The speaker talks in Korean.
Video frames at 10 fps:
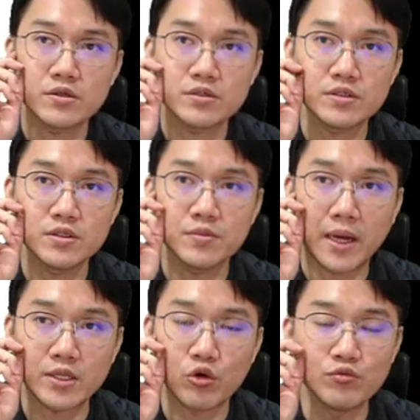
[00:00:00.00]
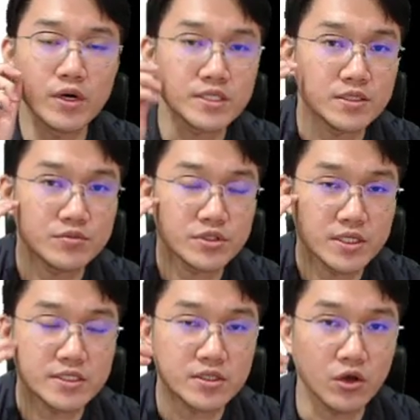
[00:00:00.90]
것을 많이 공부하시는 분들이
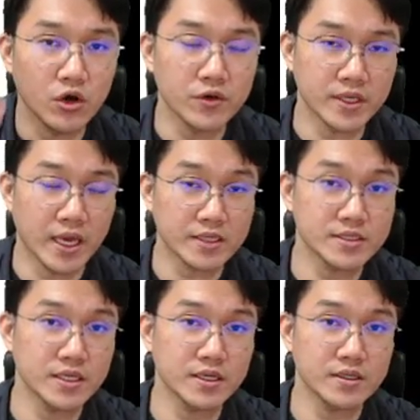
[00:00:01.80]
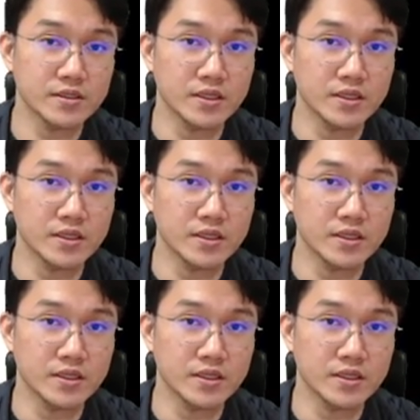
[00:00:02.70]
있어요 이게 학생